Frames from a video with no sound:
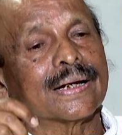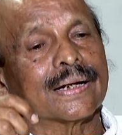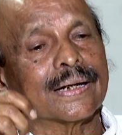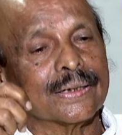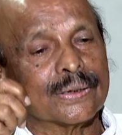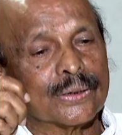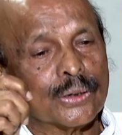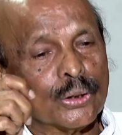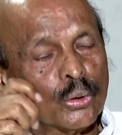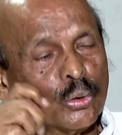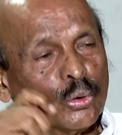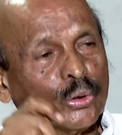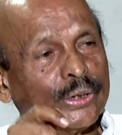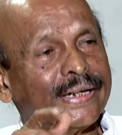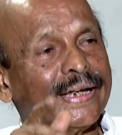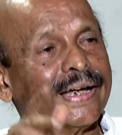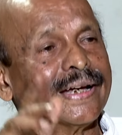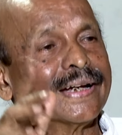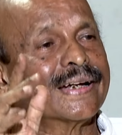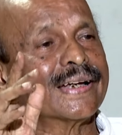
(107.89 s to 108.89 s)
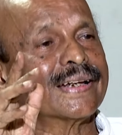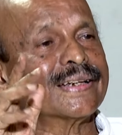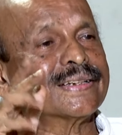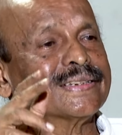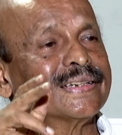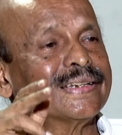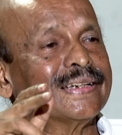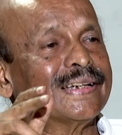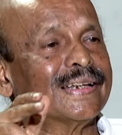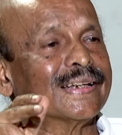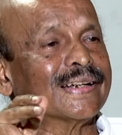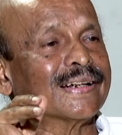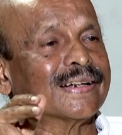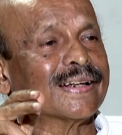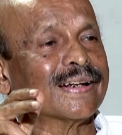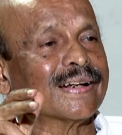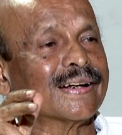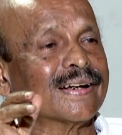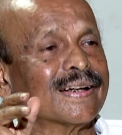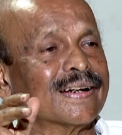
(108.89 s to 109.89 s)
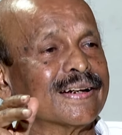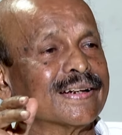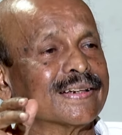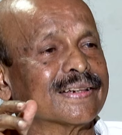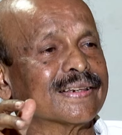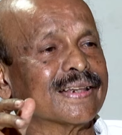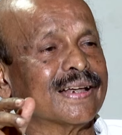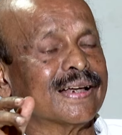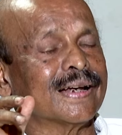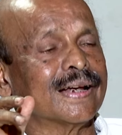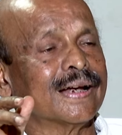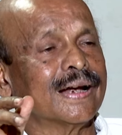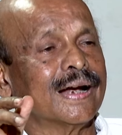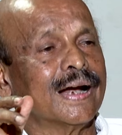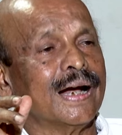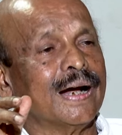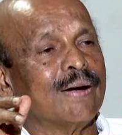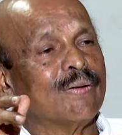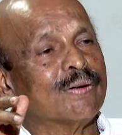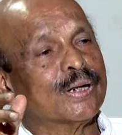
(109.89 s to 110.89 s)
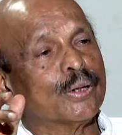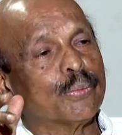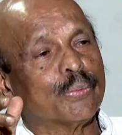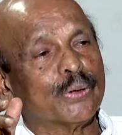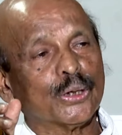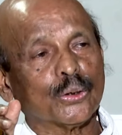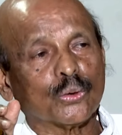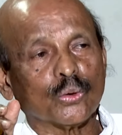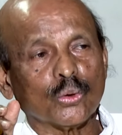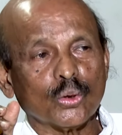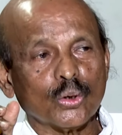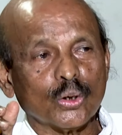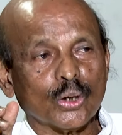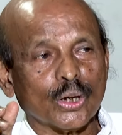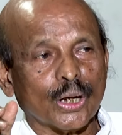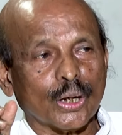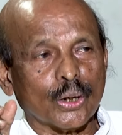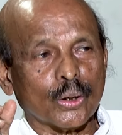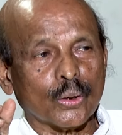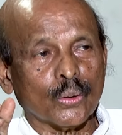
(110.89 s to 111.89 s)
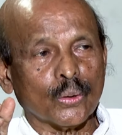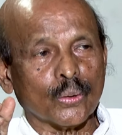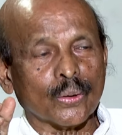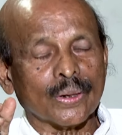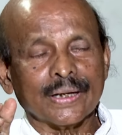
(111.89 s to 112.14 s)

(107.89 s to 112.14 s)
கத்துக்குட்டியாக அரசியலில் இருக்கிற காரணத்தால் அவர் அப்படி கூறுகிறாரோ